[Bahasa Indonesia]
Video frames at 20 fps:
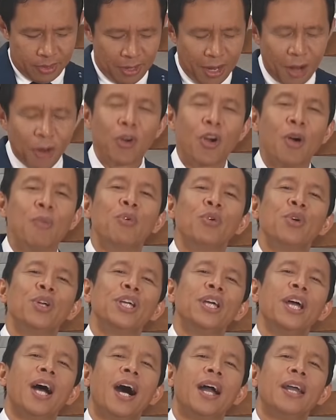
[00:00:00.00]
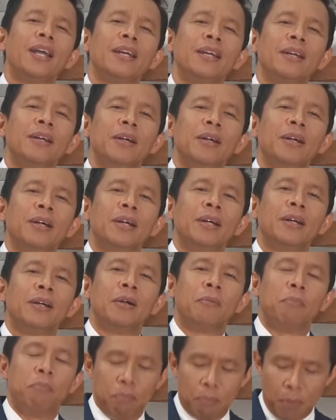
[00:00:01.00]
Lalu kemudian
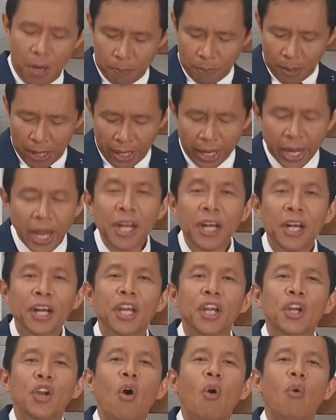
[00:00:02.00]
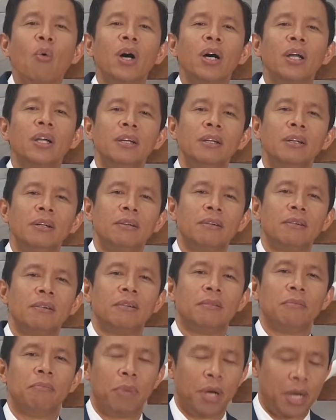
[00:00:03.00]
Bapak Henry Noah
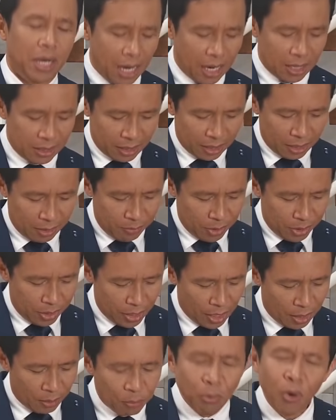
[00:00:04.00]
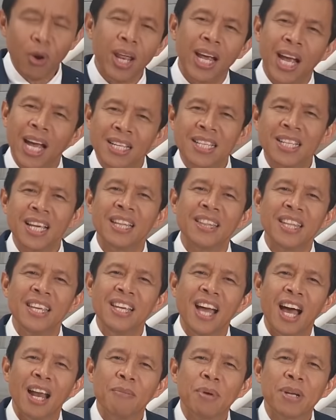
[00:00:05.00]
berkata demikian, bolehkah saya
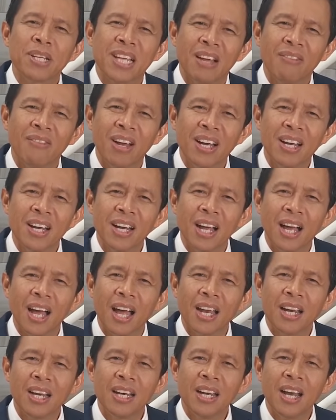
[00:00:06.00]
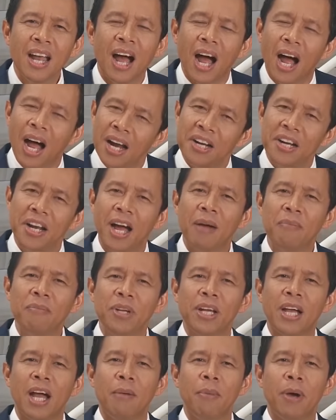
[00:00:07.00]
tinggal bersama dengan Adam
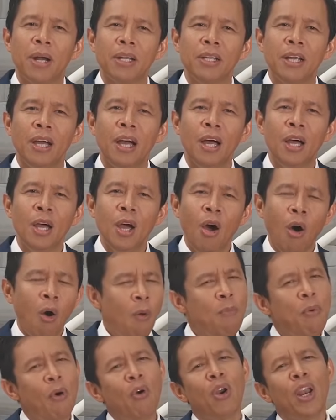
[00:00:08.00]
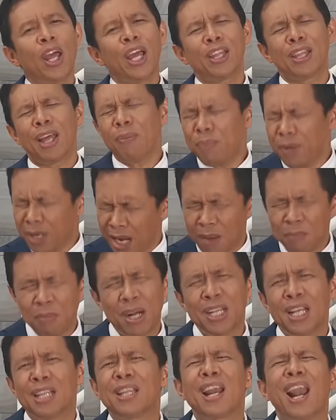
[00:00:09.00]
di kamarnya? Oh boleh, tapi
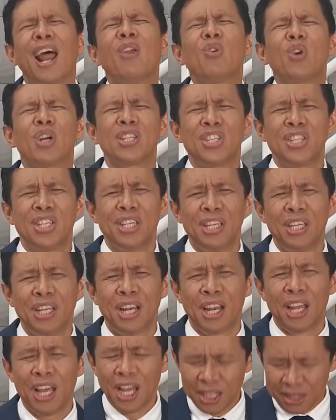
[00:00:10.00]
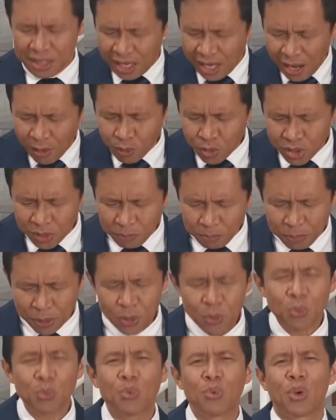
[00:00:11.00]
kamarnya terlalu kecil, terlalu
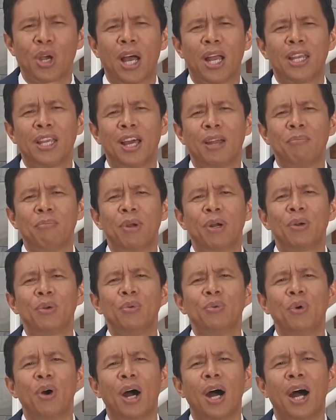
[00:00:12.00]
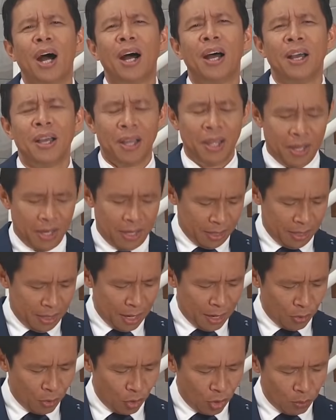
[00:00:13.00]
sempit untuk kalian berdua.
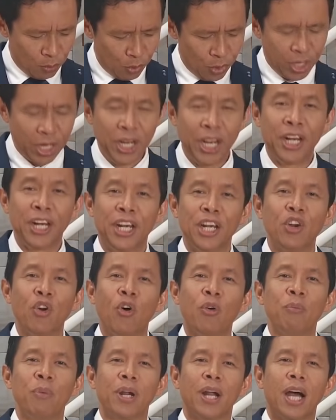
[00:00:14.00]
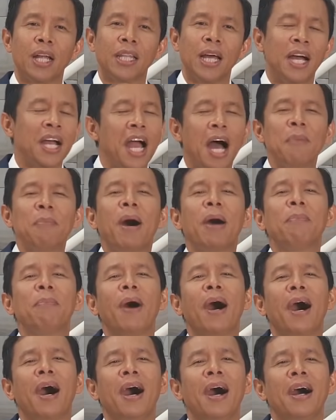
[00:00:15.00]
Lalu kemudian Henry Noah berkata, enggak
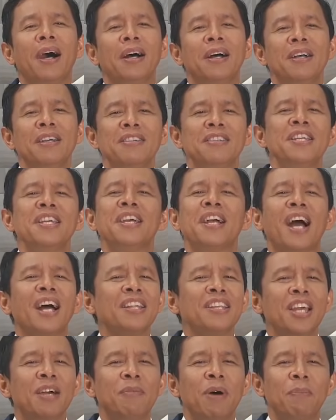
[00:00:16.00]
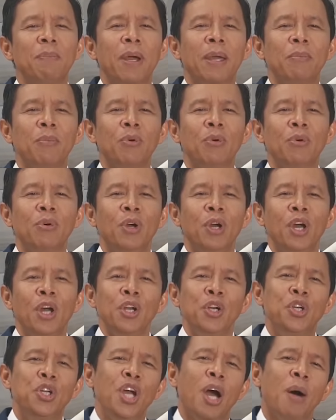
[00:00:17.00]
apa-apa, singkatnya Bapak Ibu,
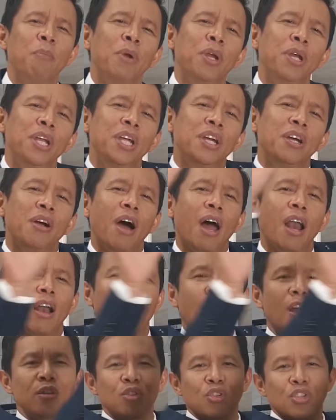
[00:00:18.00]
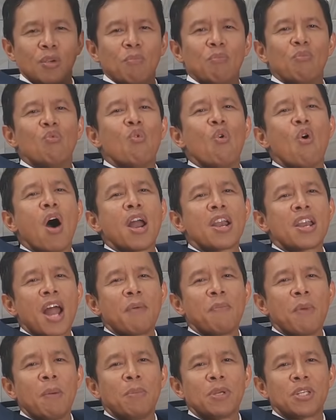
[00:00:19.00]
dia meninggalkan semua
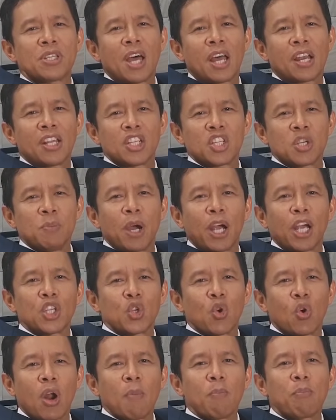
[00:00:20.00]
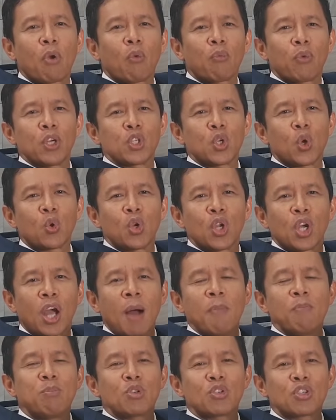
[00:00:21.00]
nama besarnya sebagai seorang profesor di
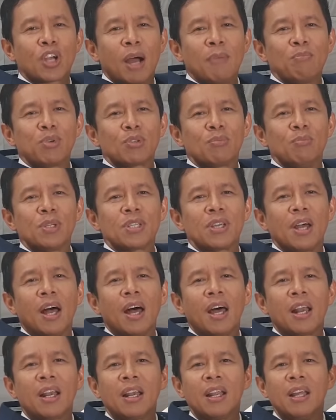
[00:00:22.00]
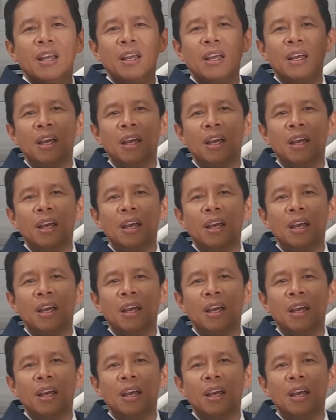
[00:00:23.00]
kampus-kampus besar.